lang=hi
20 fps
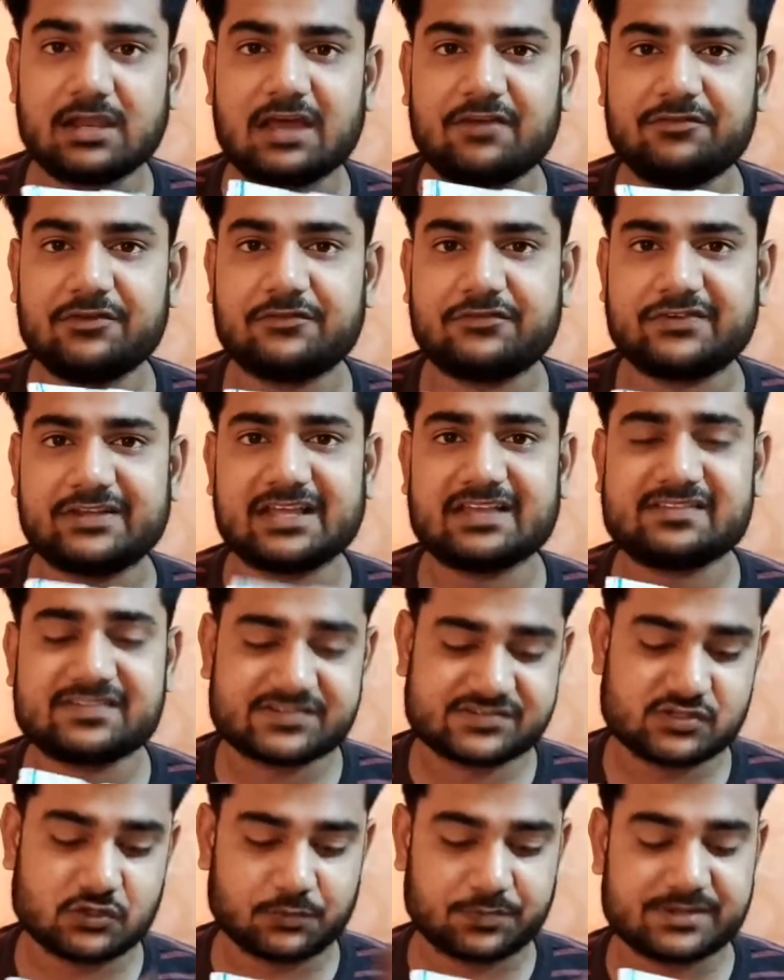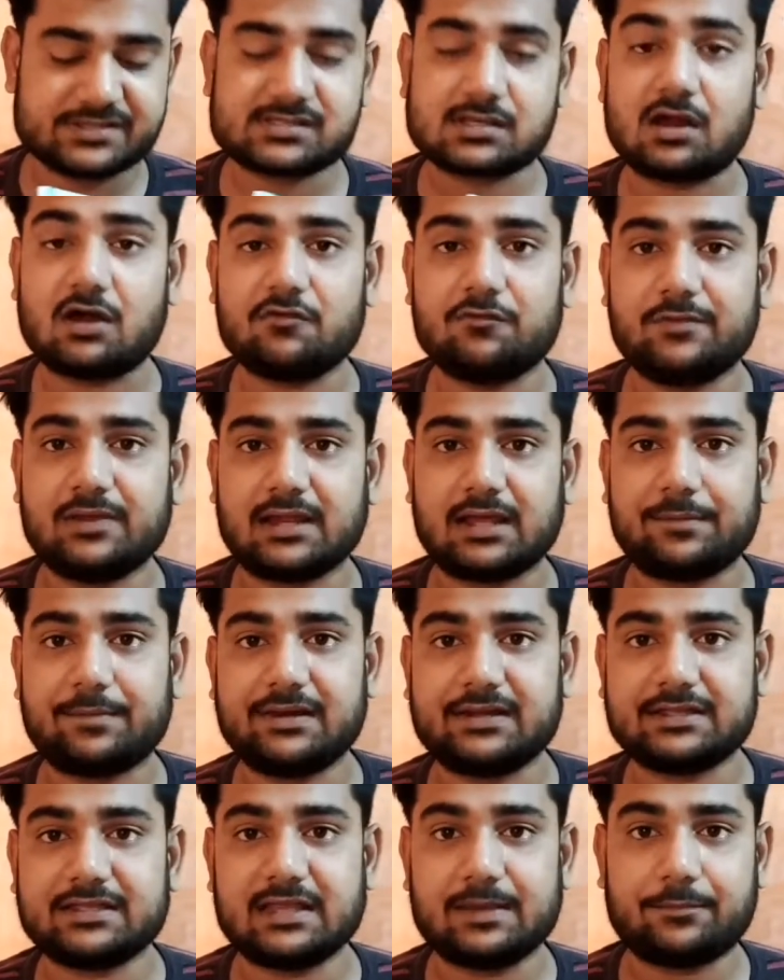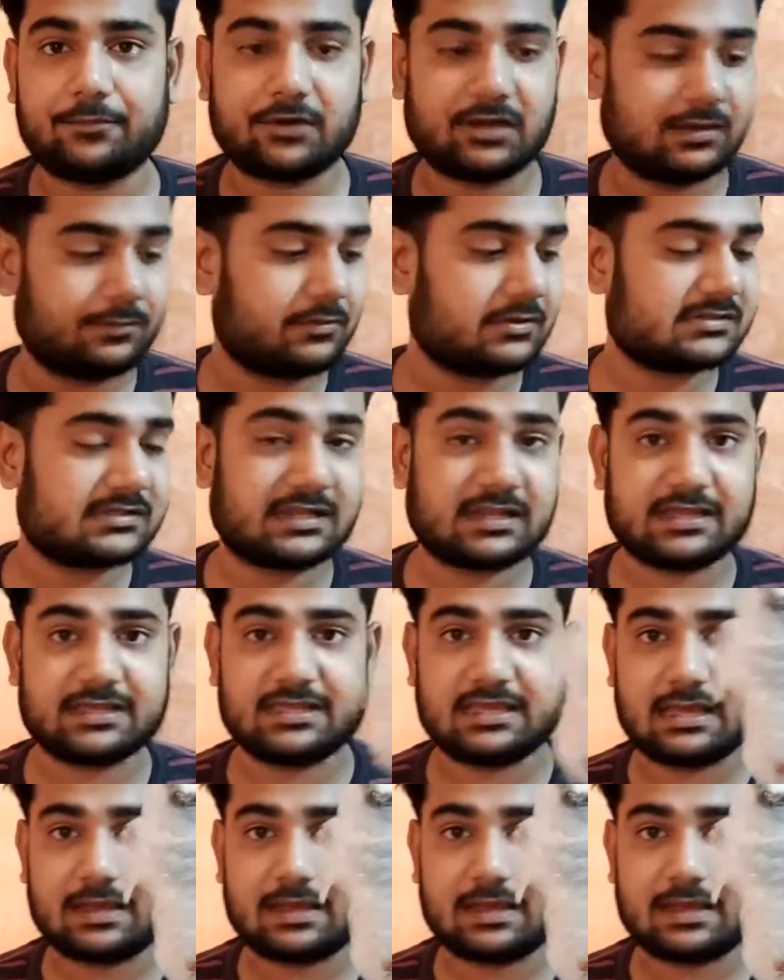मिला फिफ्टी या सिक्सटी रुपीज का ऑफ मिला बट ये प्रोडक्ट बहुत ज्यादा